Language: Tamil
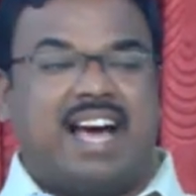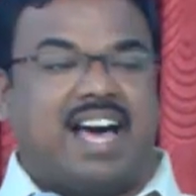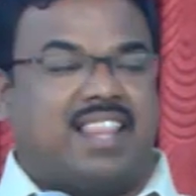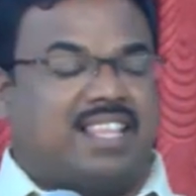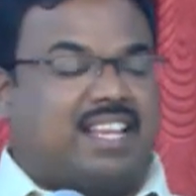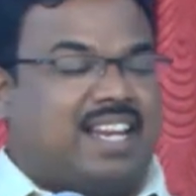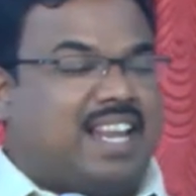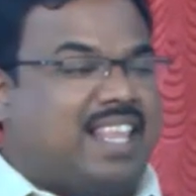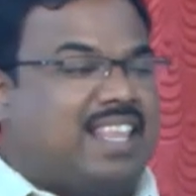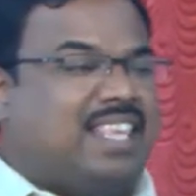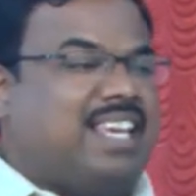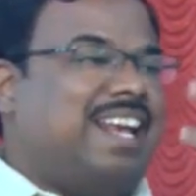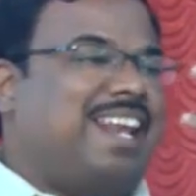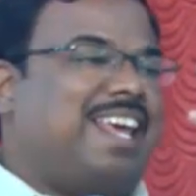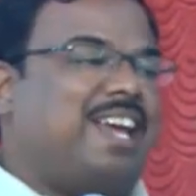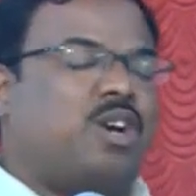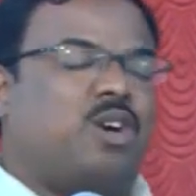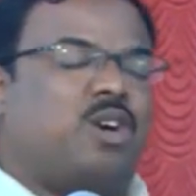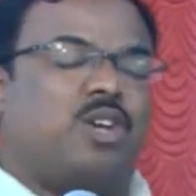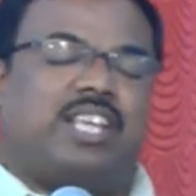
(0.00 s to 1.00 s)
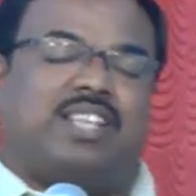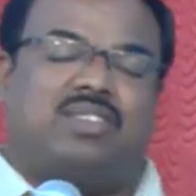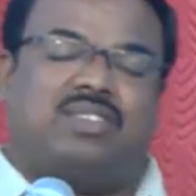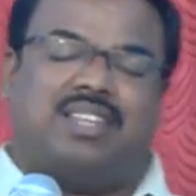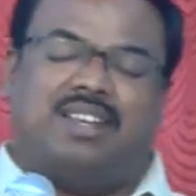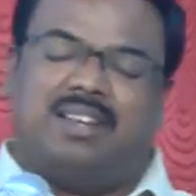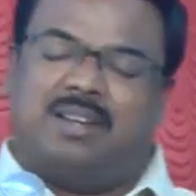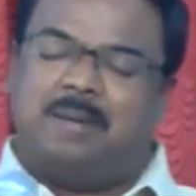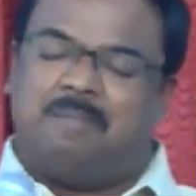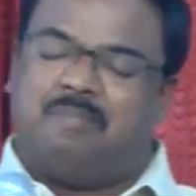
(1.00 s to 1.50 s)
அந்த நதிகளை
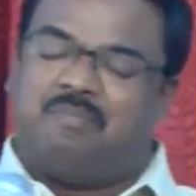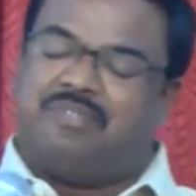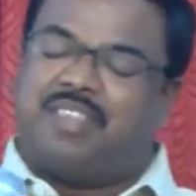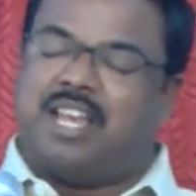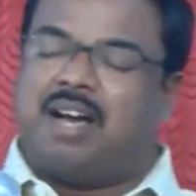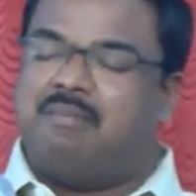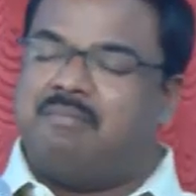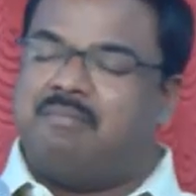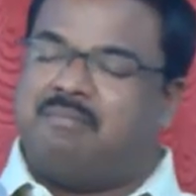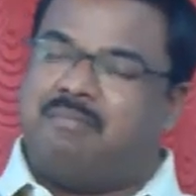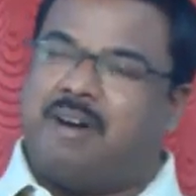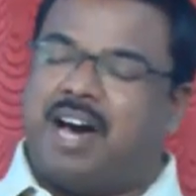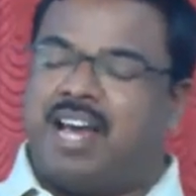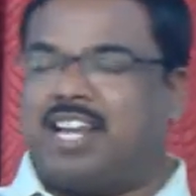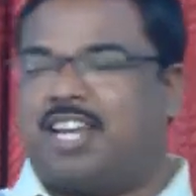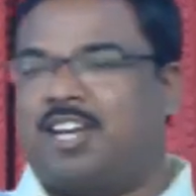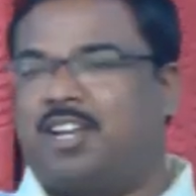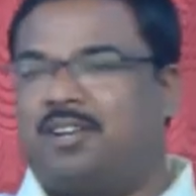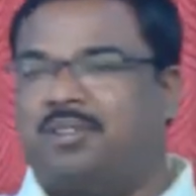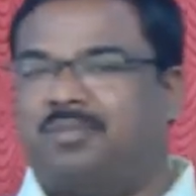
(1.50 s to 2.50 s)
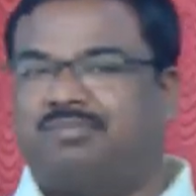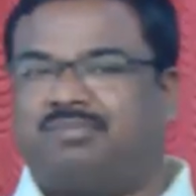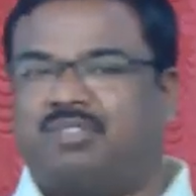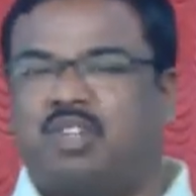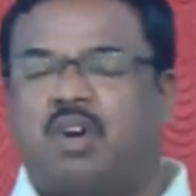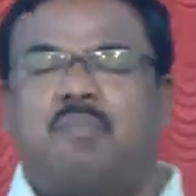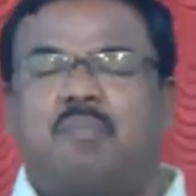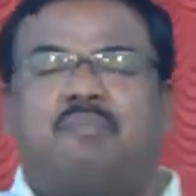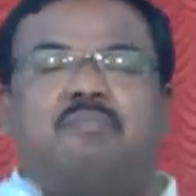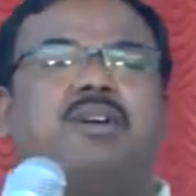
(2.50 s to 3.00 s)
குறித்து நாம் பார்க்கிறோம்
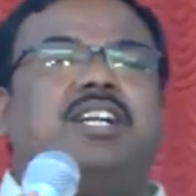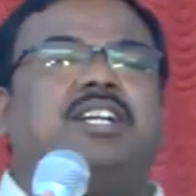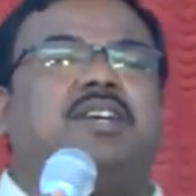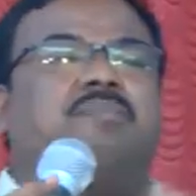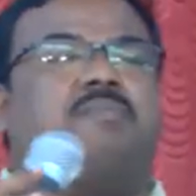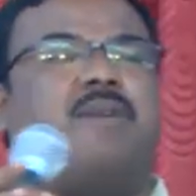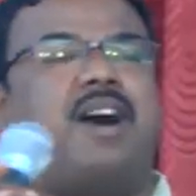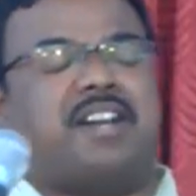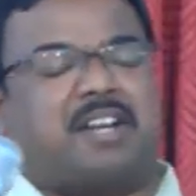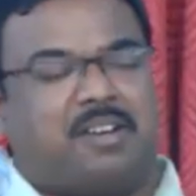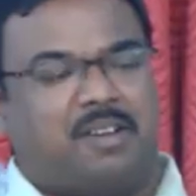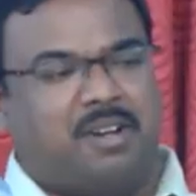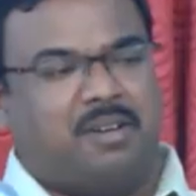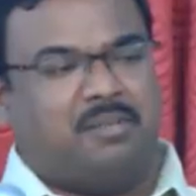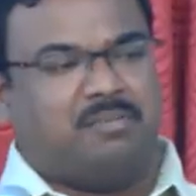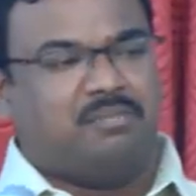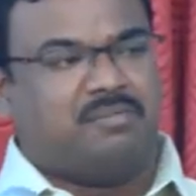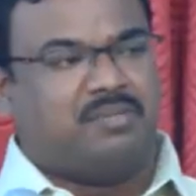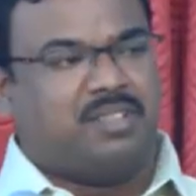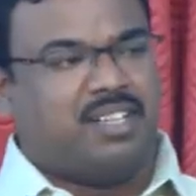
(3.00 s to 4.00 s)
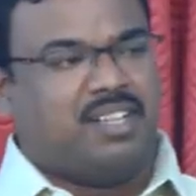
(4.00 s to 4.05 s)
ஒப்பிட்டு பார்க்கிறோம்